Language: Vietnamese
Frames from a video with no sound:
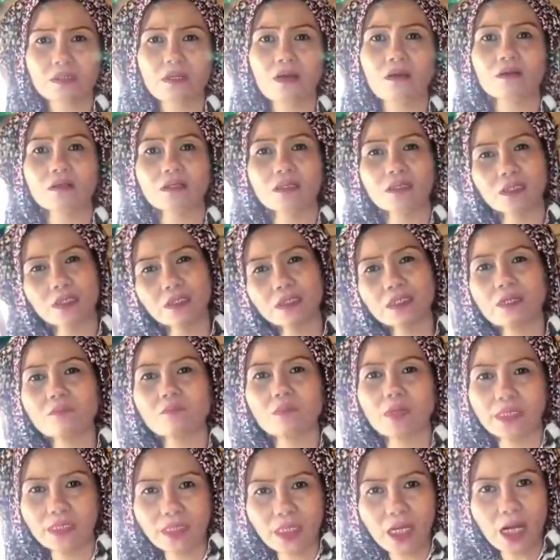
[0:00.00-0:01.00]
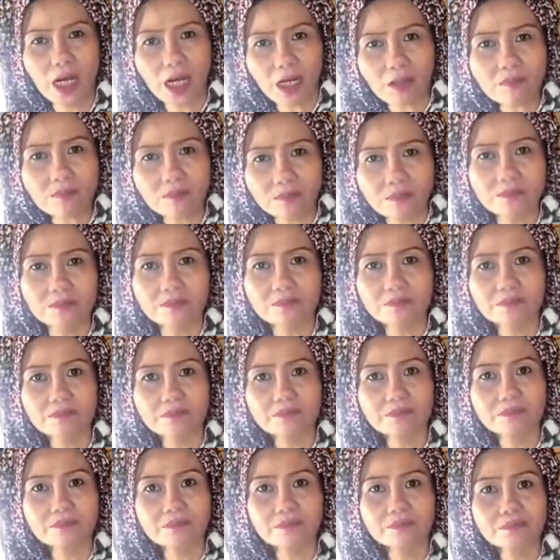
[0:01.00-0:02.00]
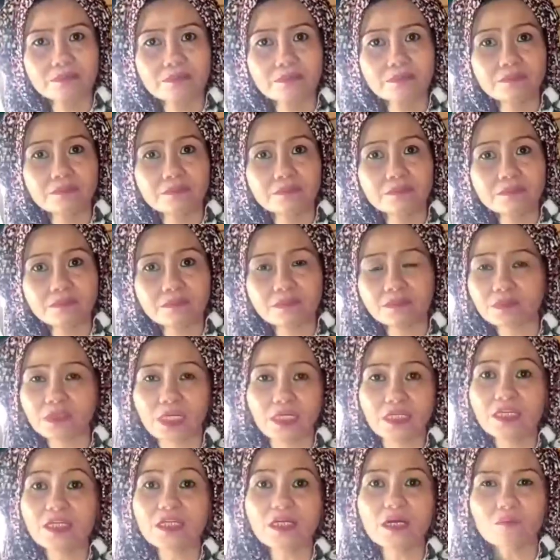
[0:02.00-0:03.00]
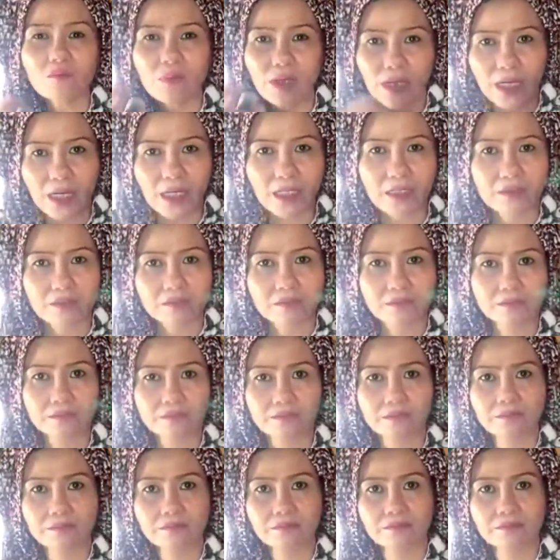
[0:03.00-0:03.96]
con cưng đồng ý không đỉ không à ừ.